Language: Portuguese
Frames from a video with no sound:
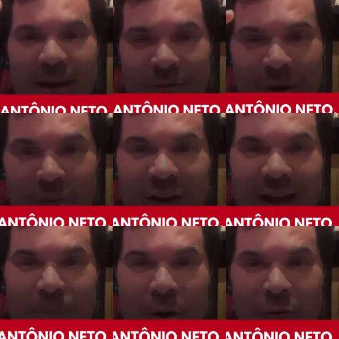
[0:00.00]
Vamos ver
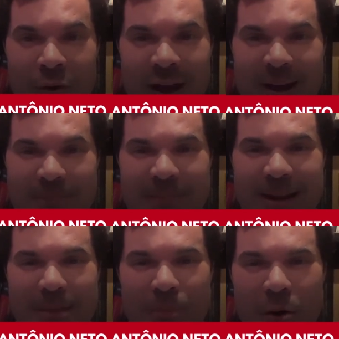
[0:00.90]
quem prova o quê,
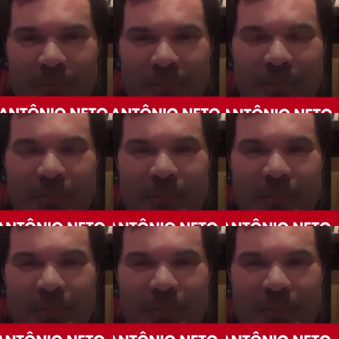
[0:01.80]
tá bom?